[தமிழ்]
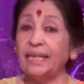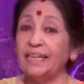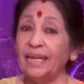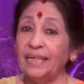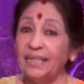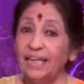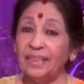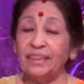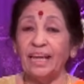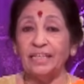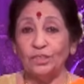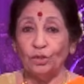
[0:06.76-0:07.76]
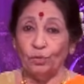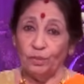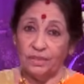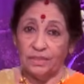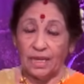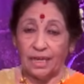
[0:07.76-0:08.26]
எண்ணெய் தேய்ச்சி
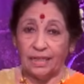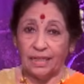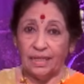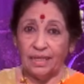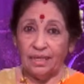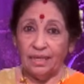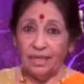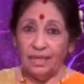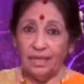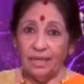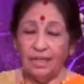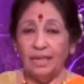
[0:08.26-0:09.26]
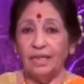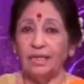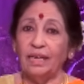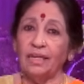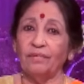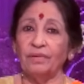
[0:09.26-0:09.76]
குளித்தாக்க
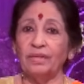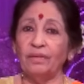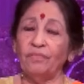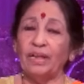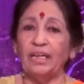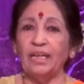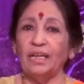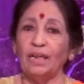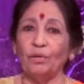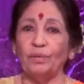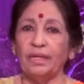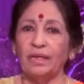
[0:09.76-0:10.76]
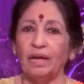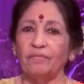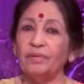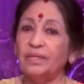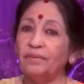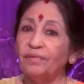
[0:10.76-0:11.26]
நீங்கள் வந்து வெந்நீரில் குளிக்கலாம்
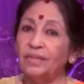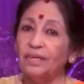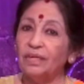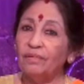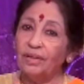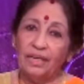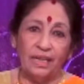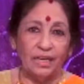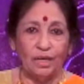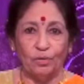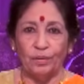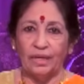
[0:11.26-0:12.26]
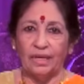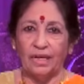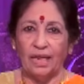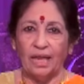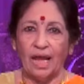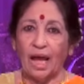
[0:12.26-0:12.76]
வெது வெதுன்னு வெந்நீரில்
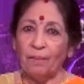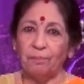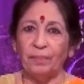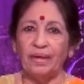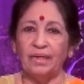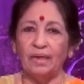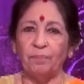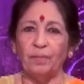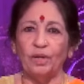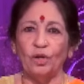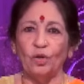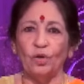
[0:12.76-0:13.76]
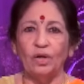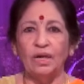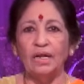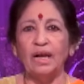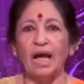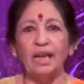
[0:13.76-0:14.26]
குளிக்கலாம் அப்போ என்ன பண்ணணும்
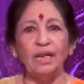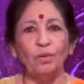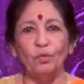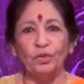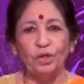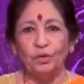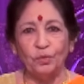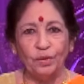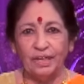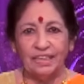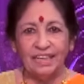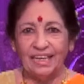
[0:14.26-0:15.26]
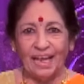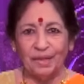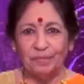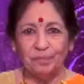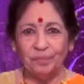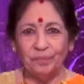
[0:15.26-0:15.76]
காலில் ஊற்றிக்கணுங்கிறது இல்லை
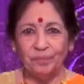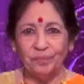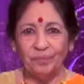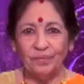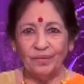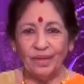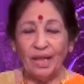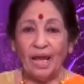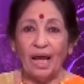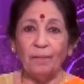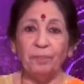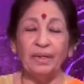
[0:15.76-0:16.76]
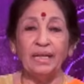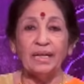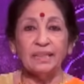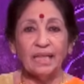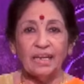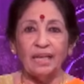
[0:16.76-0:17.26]
அப்போ
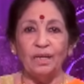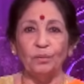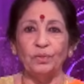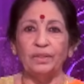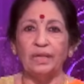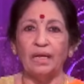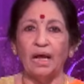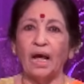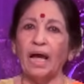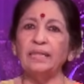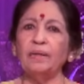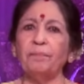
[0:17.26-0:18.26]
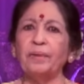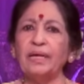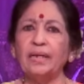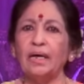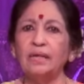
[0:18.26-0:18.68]
நீங்கள் தலையில் ஊற்றிக்கலாம் அது எப்படிங்க